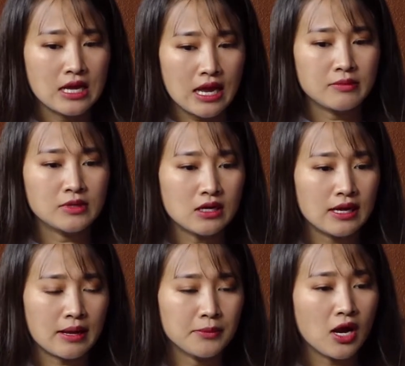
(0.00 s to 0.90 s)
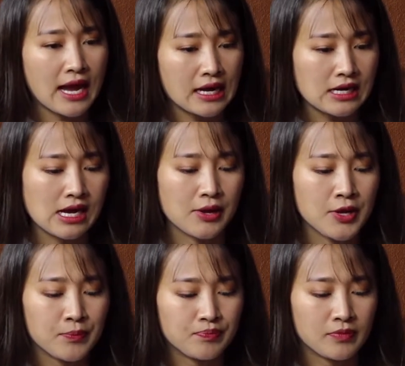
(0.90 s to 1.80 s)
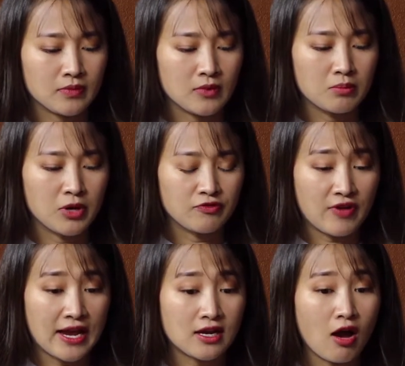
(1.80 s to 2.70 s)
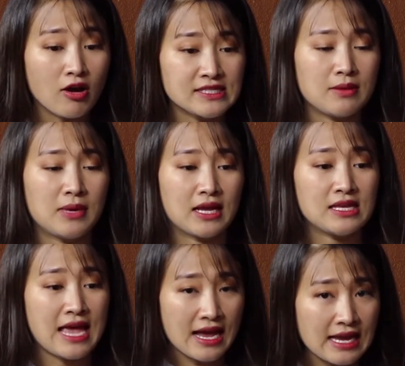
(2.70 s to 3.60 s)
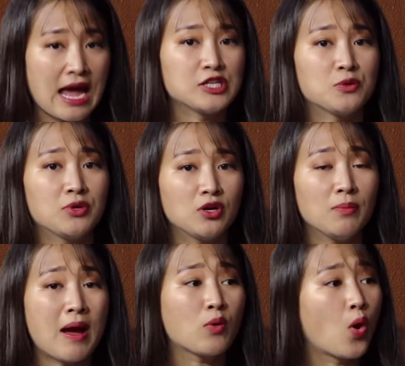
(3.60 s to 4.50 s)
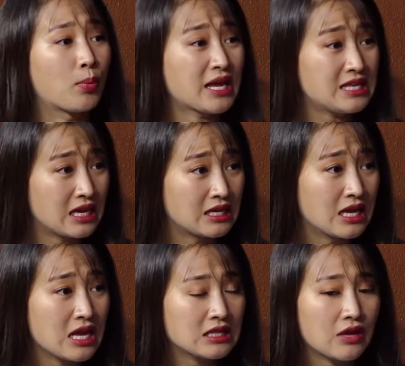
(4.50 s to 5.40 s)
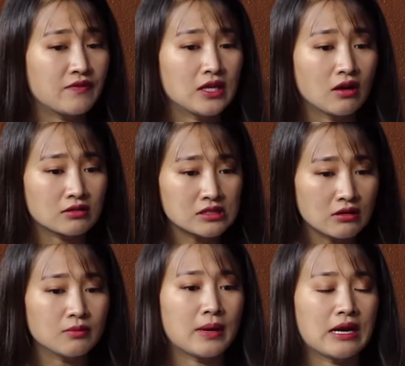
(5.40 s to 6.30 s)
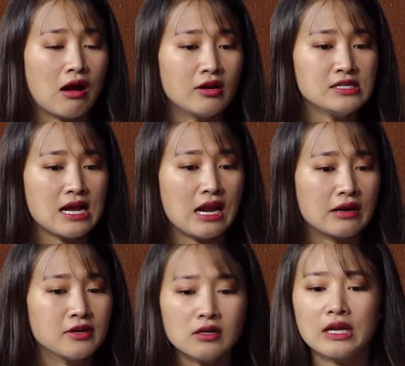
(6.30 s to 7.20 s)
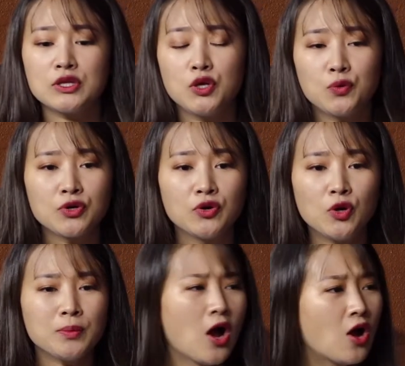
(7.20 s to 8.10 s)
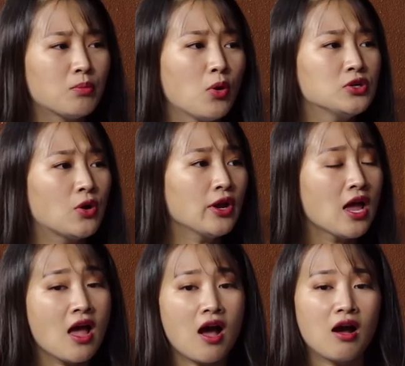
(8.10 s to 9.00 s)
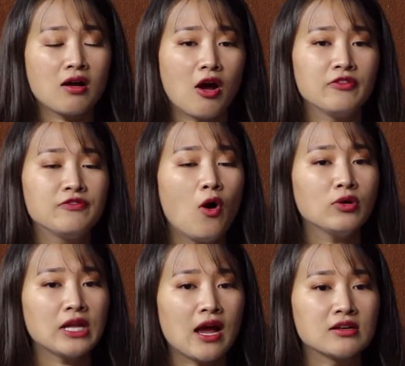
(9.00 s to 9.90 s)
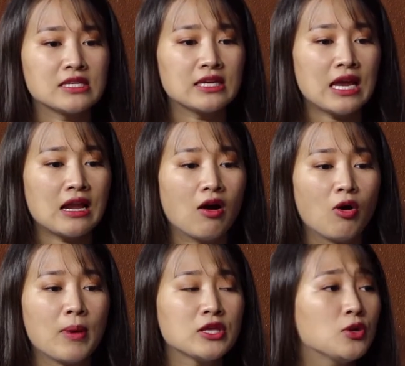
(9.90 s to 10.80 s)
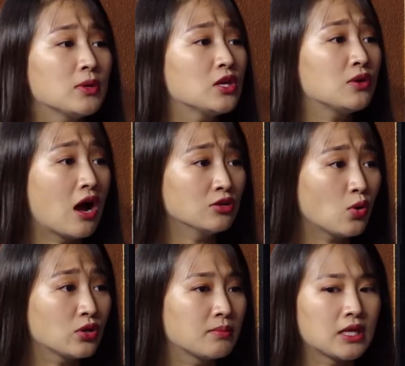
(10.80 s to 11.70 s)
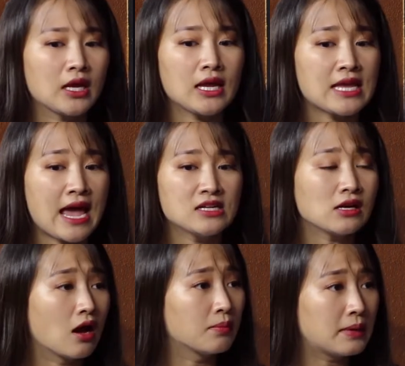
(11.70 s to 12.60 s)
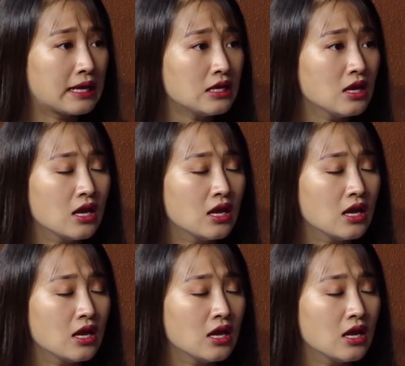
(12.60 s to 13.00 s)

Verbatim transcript: em rất là cảm ơn anh, là mình phải coi xem là cái giá cả trong đó nó bao gồm cái gì. Tại vì thực sự mà nói ra là rất là nhiều người lúc đó họ bối rối, họ gọi phone thì họ chỉ nghe là ồ bao nhiêu đó thôi, thì mình thấy cái giá rất là hợp lý.